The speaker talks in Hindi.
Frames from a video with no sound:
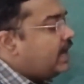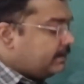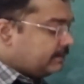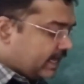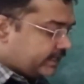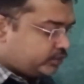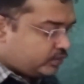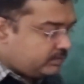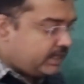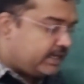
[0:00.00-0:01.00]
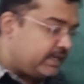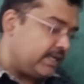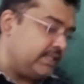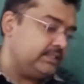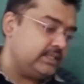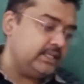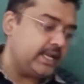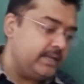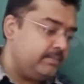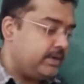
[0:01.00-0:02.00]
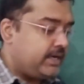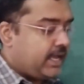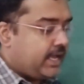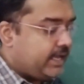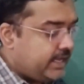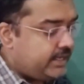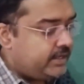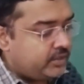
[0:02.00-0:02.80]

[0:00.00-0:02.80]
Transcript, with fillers: अब रास्तों में अगर अंतर दिखाई पड़ रहा है